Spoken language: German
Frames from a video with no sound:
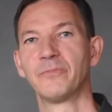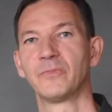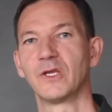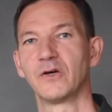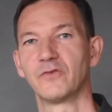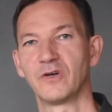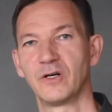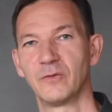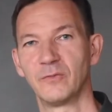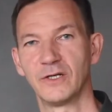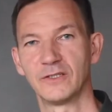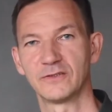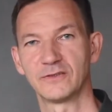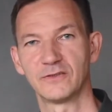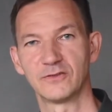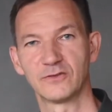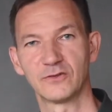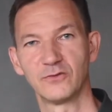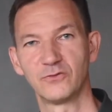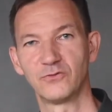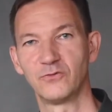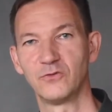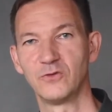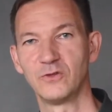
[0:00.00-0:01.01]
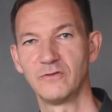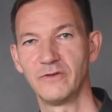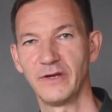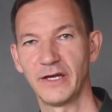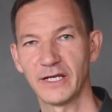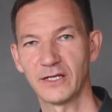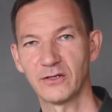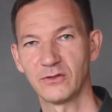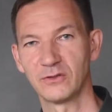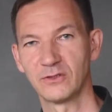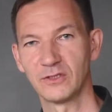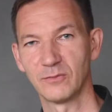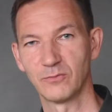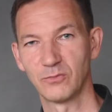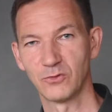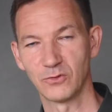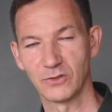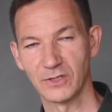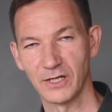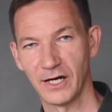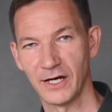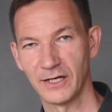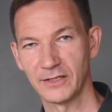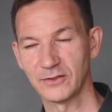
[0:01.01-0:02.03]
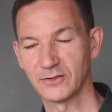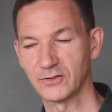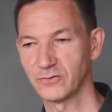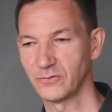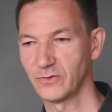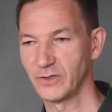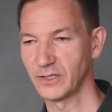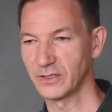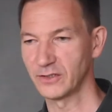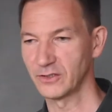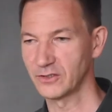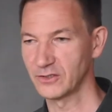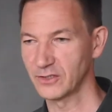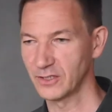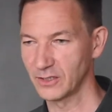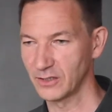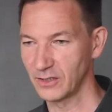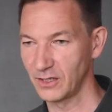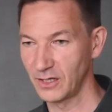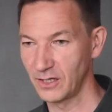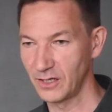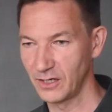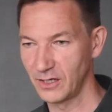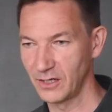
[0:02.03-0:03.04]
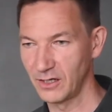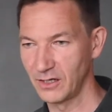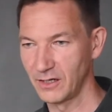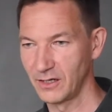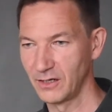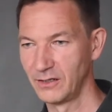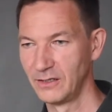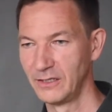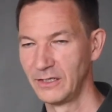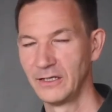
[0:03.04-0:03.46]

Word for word: auf einmal ist das Gefühl weg und die Blockade ist weg und ich denke, ah,